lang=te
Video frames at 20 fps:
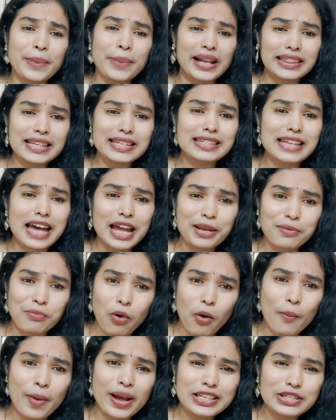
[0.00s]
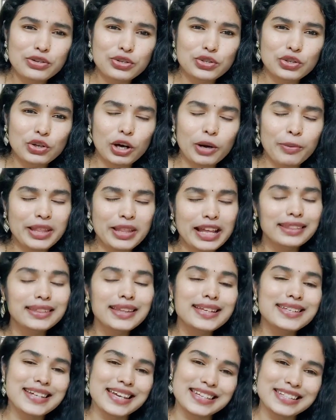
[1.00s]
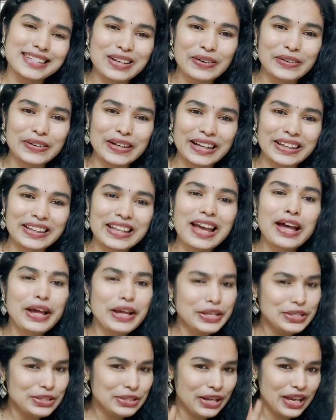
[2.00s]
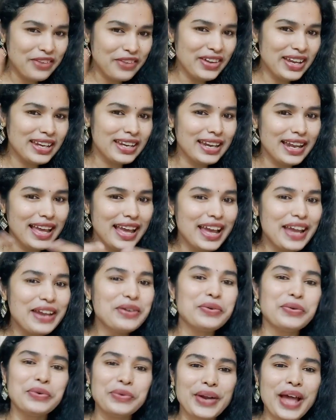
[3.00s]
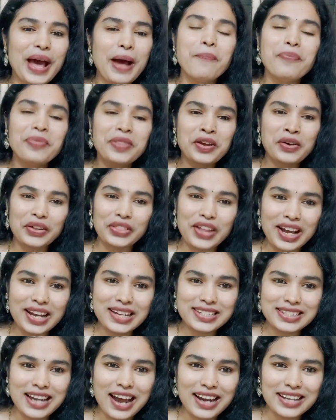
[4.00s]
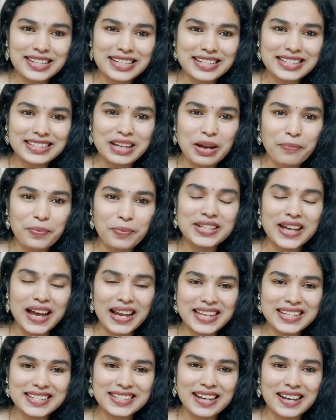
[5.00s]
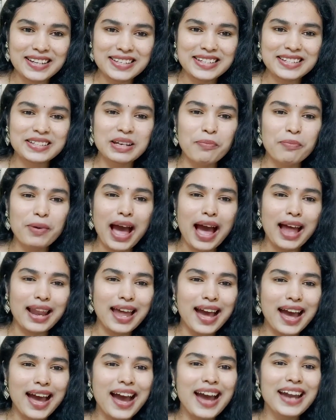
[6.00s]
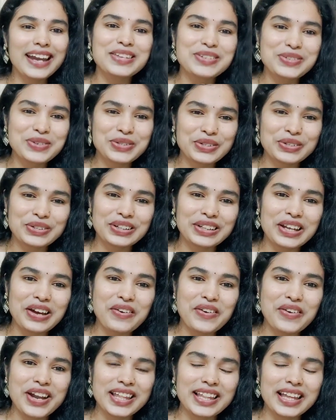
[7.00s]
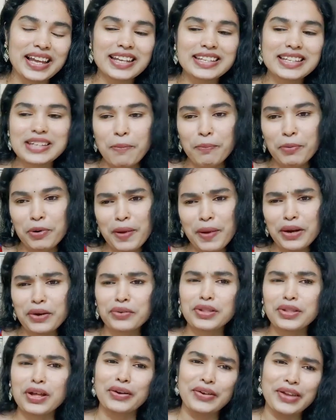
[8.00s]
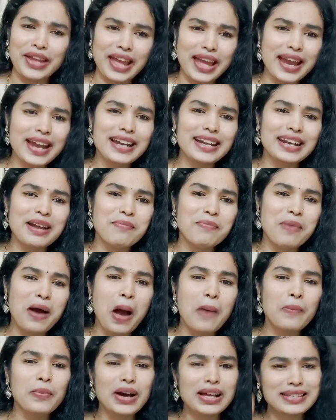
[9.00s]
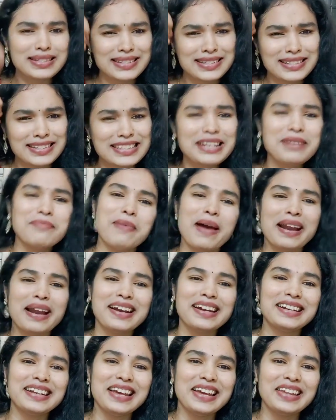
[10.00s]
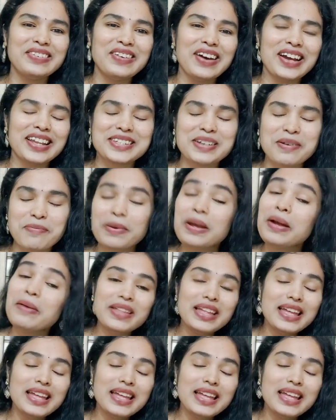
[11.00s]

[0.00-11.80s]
ప్రతిసారి మొబైల్ చూసుకోవడం ఇదంతా చేస్తూ ఉంటారు కదా సో ఈవెన్ నేను కూడా కొత్తగా స్టార్ట్ చేసినప్పుడు చాలా స్టార్ట్ చేసినప్పుడు అలానే చూసుకుంటూ ఉండేదనేది ఎప్పుడు పెరుగుతారు ఏంట్రా బాబు అస్సలు పెరగట్లేదు అని చెప్పి